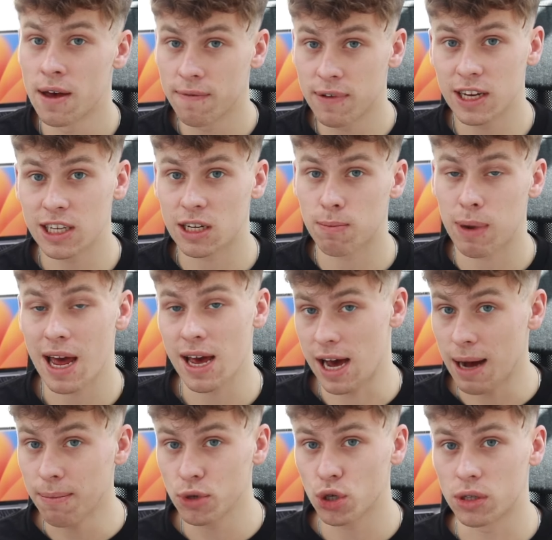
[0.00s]
Viele Supplier
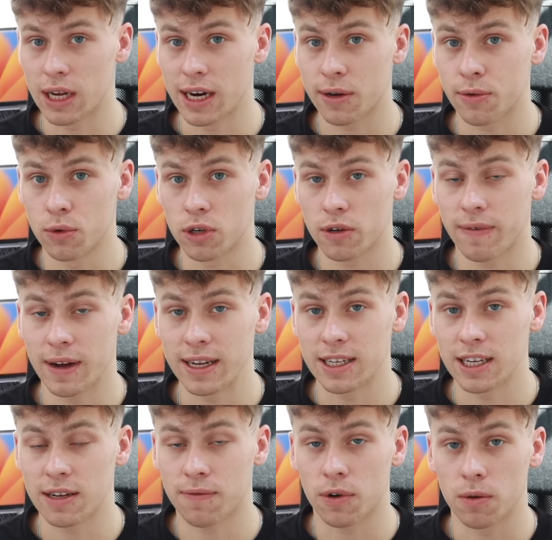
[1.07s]
haben schon direkt gute
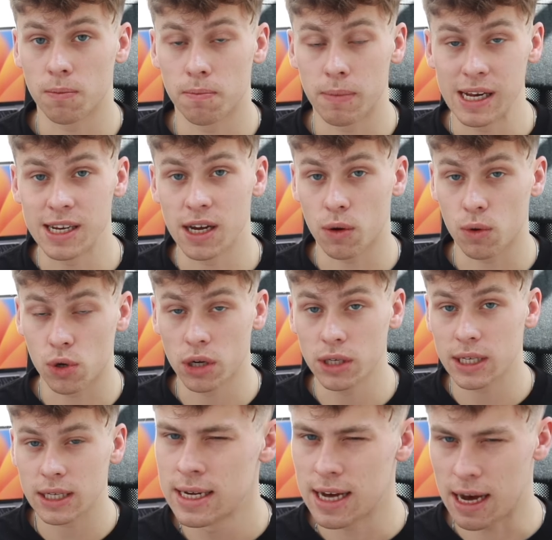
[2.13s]
Qualität von Bilder und
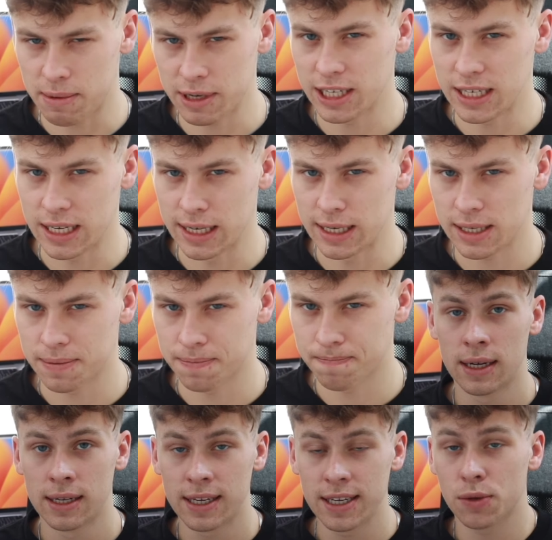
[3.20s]
Content, aber nicht jedes.
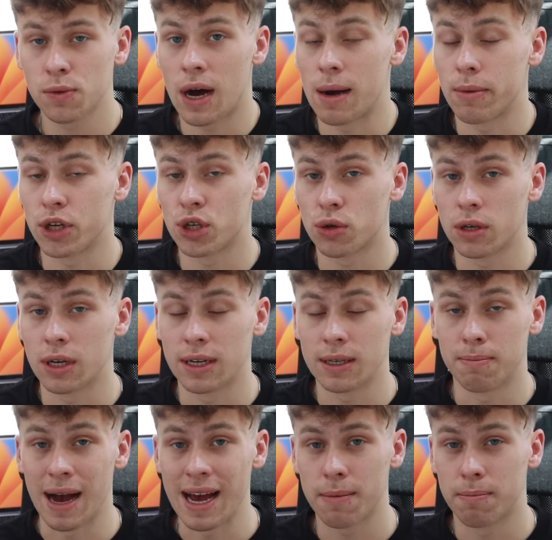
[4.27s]
Hierzu habe ich schon äh,
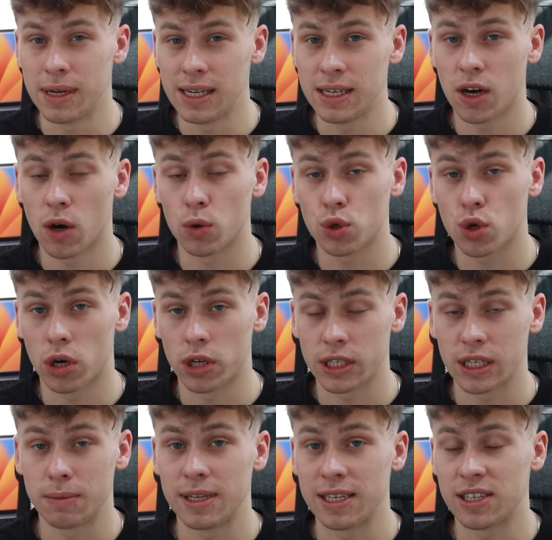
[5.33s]
meine Bilder und
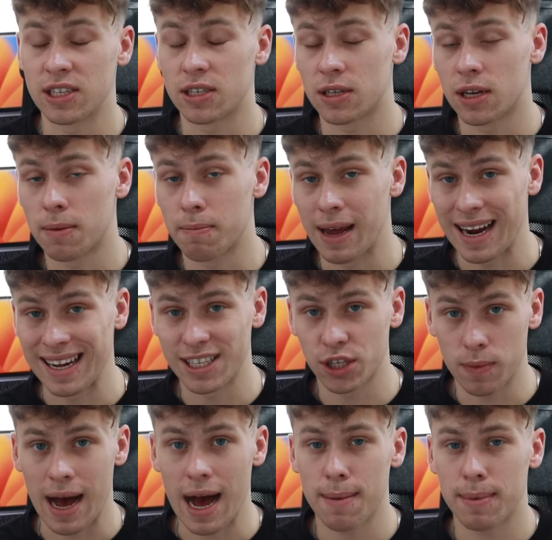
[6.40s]
Content Pieces bereits
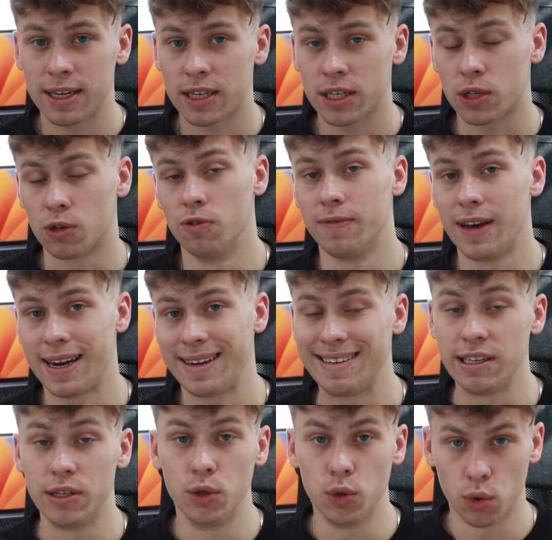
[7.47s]
überarbeitet und werde
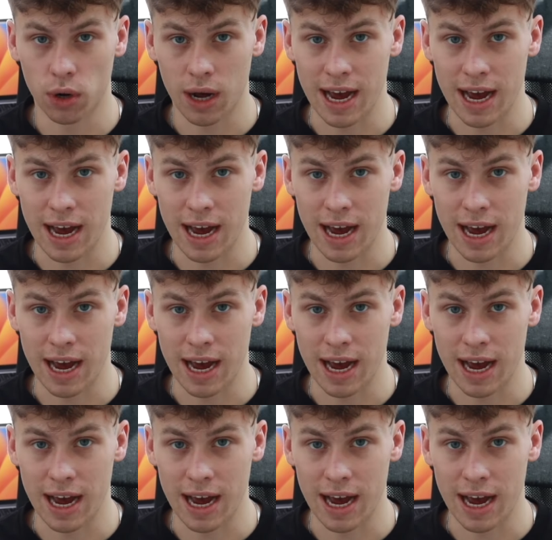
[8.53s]
die nur noch